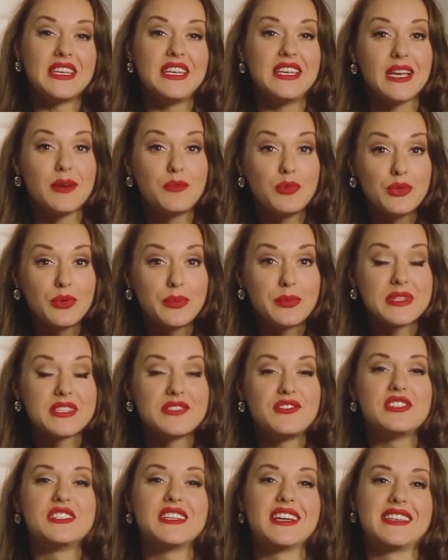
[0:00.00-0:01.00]
И я буду
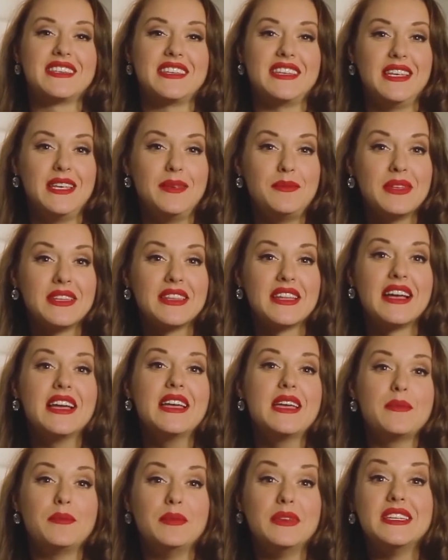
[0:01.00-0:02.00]
посвящать
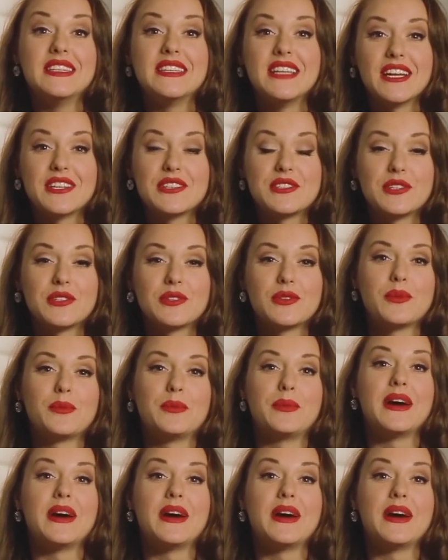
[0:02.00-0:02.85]
именно медитацию эту